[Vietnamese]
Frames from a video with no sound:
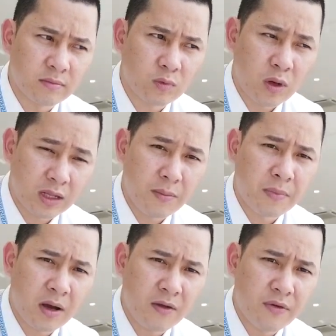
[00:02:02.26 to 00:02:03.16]
quan tâm
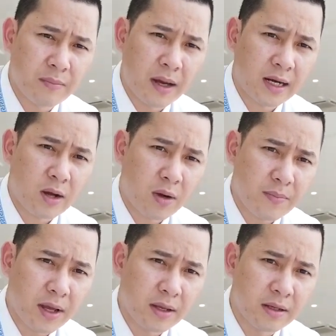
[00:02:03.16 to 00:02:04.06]
cái phiên bản cao cấp
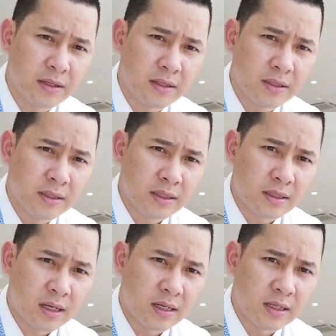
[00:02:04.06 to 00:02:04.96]
này
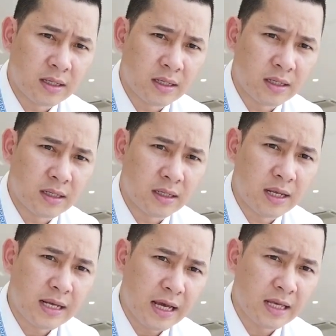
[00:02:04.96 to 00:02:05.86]
cần uh,
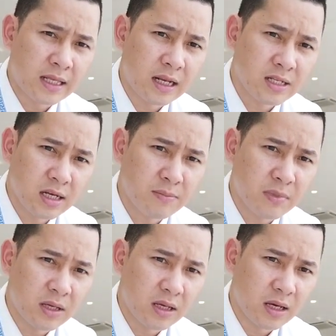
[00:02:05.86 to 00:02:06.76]
lấy ngay lấy sớm
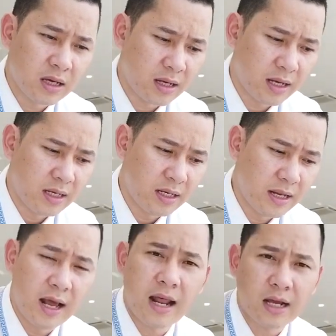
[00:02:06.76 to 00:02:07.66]
thì uh, hãy
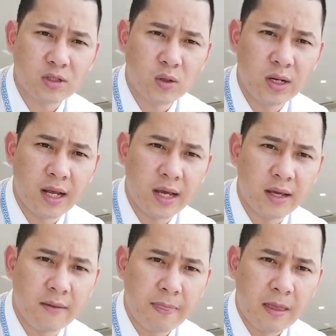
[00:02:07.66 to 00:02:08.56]
để lại cái số liên hệ
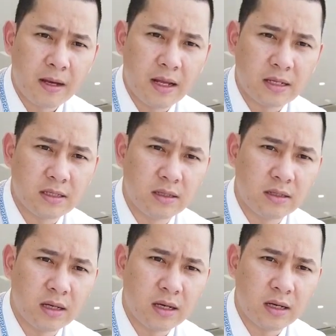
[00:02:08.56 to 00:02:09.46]
để sơn
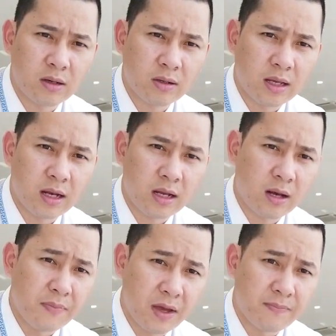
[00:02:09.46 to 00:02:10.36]
uh, có thể là
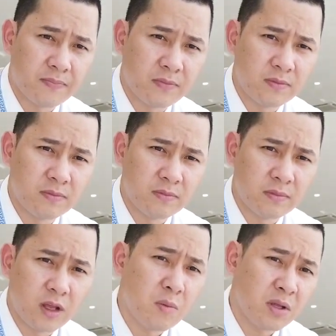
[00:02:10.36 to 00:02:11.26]
cập nhật
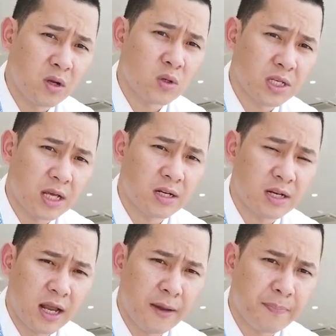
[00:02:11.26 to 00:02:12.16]
nếu mình có xe rớt
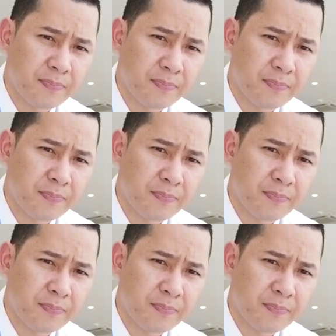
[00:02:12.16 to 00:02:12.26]
ra